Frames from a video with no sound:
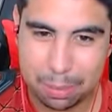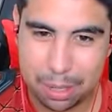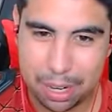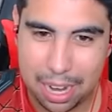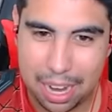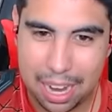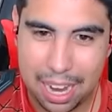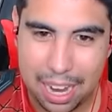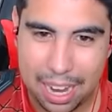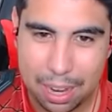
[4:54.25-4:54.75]

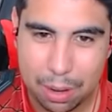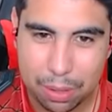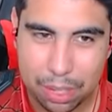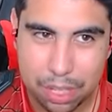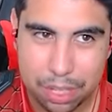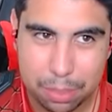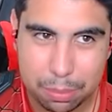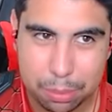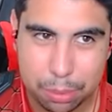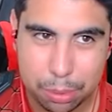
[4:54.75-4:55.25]
Ah, é o
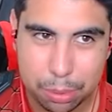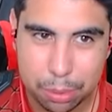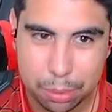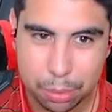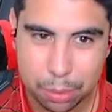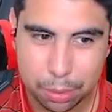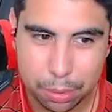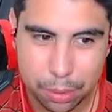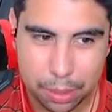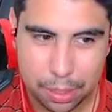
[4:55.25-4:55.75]
Kid
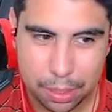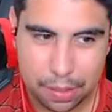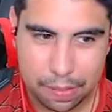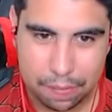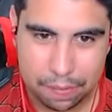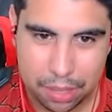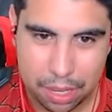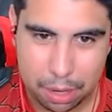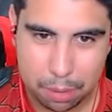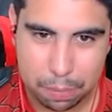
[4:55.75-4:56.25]
Buu.
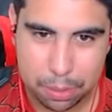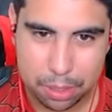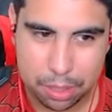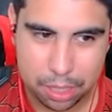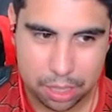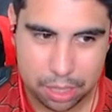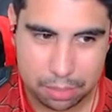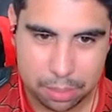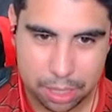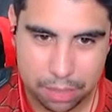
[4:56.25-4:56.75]
Tá, é um
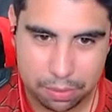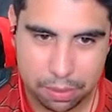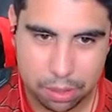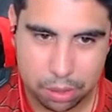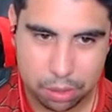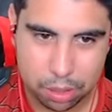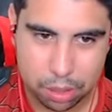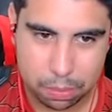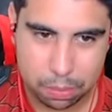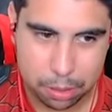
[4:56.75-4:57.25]
personagem
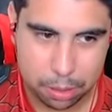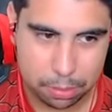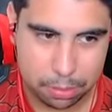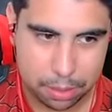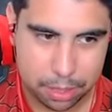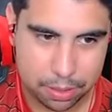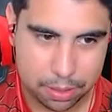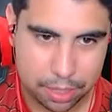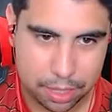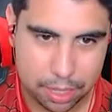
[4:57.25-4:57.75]
maravilhoso, pelo
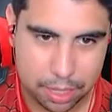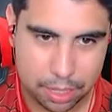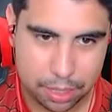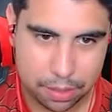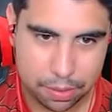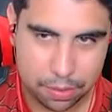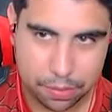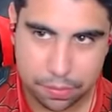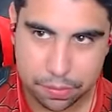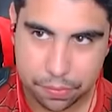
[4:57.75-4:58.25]
menos, galera.
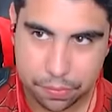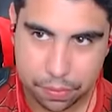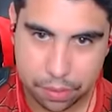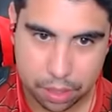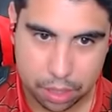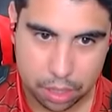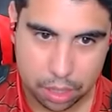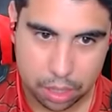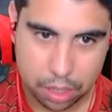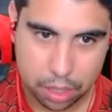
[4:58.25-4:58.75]

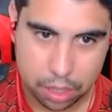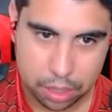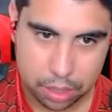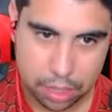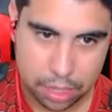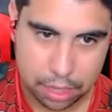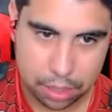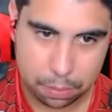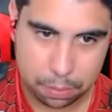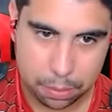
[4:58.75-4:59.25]

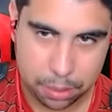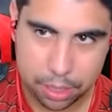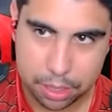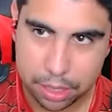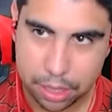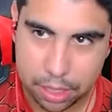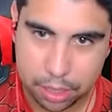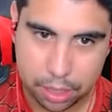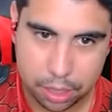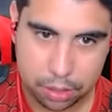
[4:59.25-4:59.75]
Tá, não posso deixar
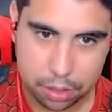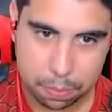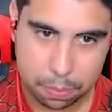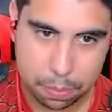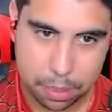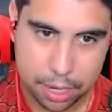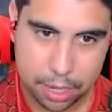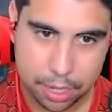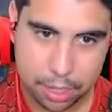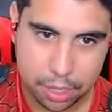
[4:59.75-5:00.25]
ele entrar no
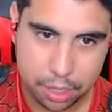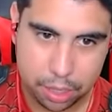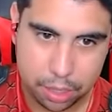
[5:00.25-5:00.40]
Spark.